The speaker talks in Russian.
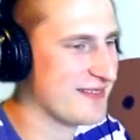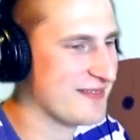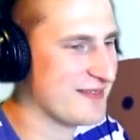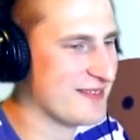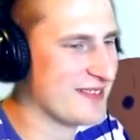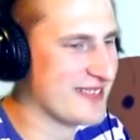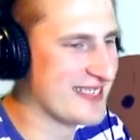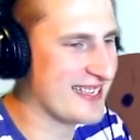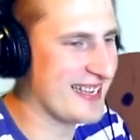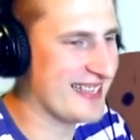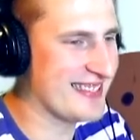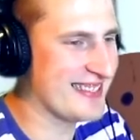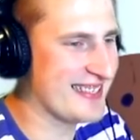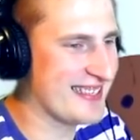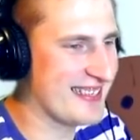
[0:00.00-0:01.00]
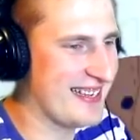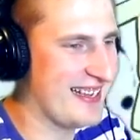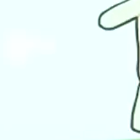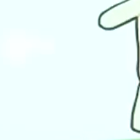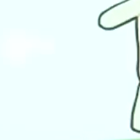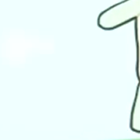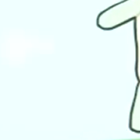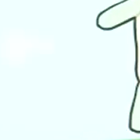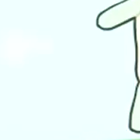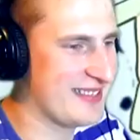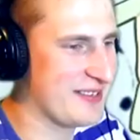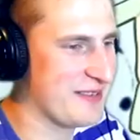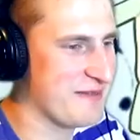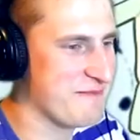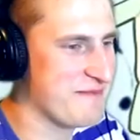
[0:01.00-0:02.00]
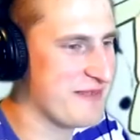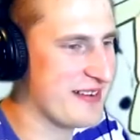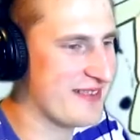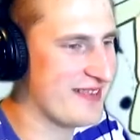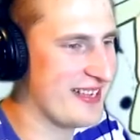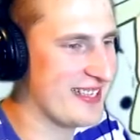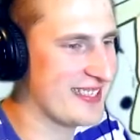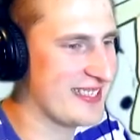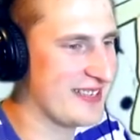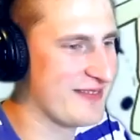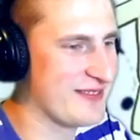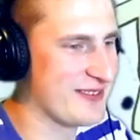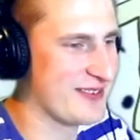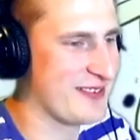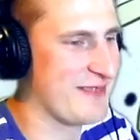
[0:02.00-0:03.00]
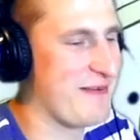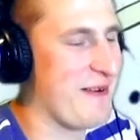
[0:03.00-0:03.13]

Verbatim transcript: Ну, жесть какая-то, смотрите, он порвал себе все, что,